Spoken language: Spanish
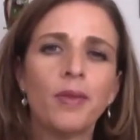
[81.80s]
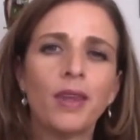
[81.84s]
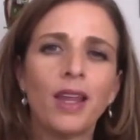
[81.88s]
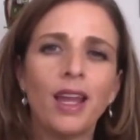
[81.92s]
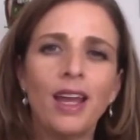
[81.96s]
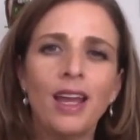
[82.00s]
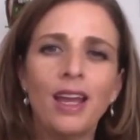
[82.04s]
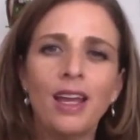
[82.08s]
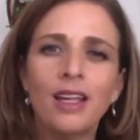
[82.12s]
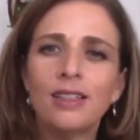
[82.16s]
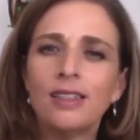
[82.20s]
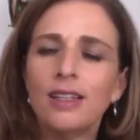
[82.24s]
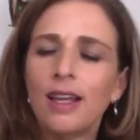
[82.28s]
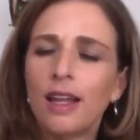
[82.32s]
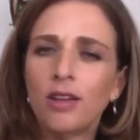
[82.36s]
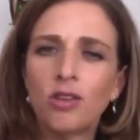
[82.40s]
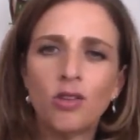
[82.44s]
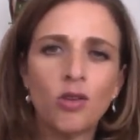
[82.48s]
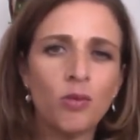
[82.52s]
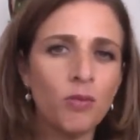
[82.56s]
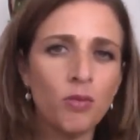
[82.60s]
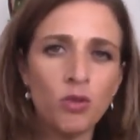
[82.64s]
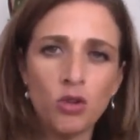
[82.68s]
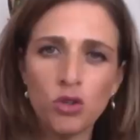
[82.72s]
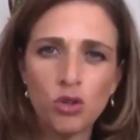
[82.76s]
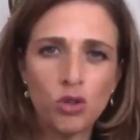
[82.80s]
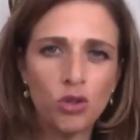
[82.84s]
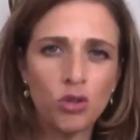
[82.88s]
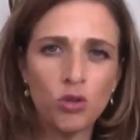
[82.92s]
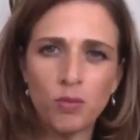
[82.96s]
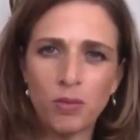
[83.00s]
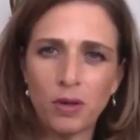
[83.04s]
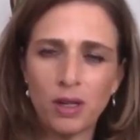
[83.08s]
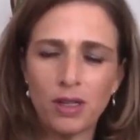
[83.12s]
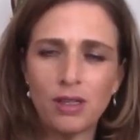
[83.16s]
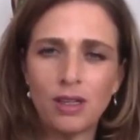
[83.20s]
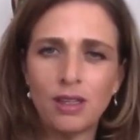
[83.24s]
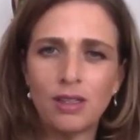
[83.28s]
eh, siento mucho su
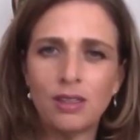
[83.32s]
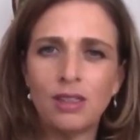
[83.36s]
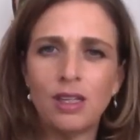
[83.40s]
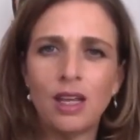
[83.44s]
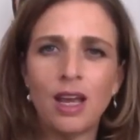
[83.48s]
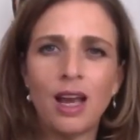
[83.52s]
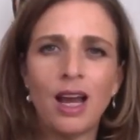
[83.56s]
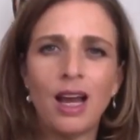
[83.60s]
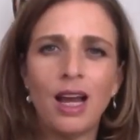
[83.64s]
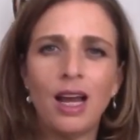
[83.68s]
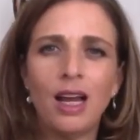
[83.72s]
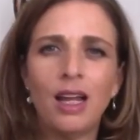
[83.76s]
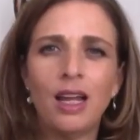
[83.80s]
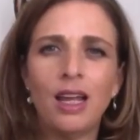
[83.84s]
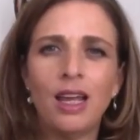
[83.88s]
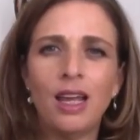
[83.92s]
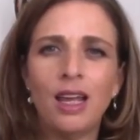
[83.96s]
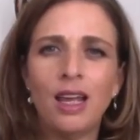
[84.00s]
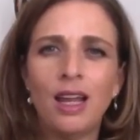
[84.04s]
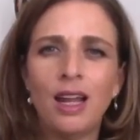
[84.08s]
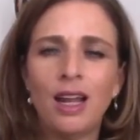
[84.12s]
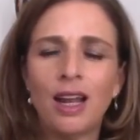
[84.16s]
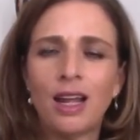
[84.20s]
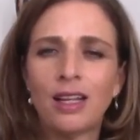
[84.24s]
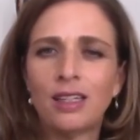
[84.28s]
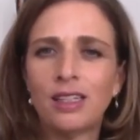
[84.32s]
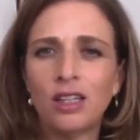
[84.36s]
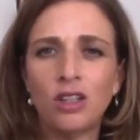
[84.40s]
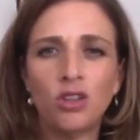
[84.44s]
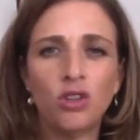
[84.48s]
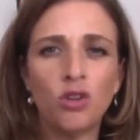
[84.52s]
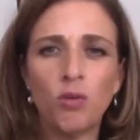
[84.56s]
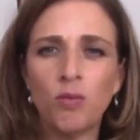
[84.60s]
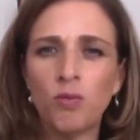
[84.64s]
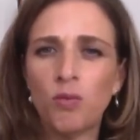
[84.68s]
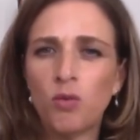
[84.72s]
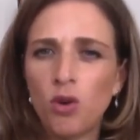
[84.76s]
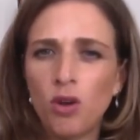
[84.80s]
presencia, eh, la
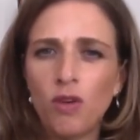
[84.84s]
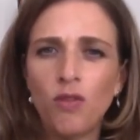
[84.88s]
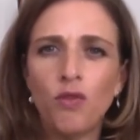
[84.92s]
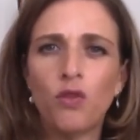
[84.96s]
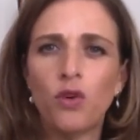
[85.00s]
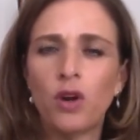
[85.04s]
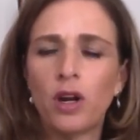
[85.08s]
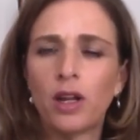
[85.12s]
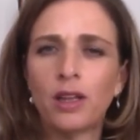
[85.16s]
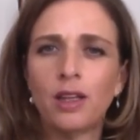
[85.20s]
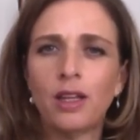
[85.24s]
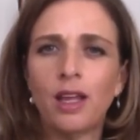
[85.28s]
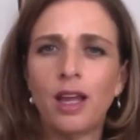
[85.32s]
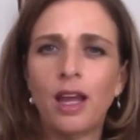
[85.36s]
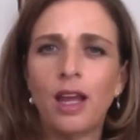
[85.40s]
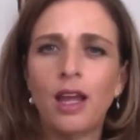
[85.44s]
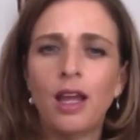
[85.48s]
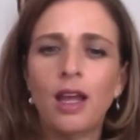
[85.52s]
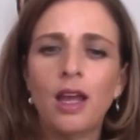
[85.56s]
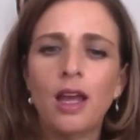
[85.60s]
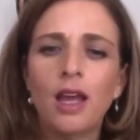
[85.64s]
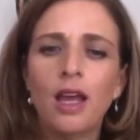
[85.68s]
siento muy fuerte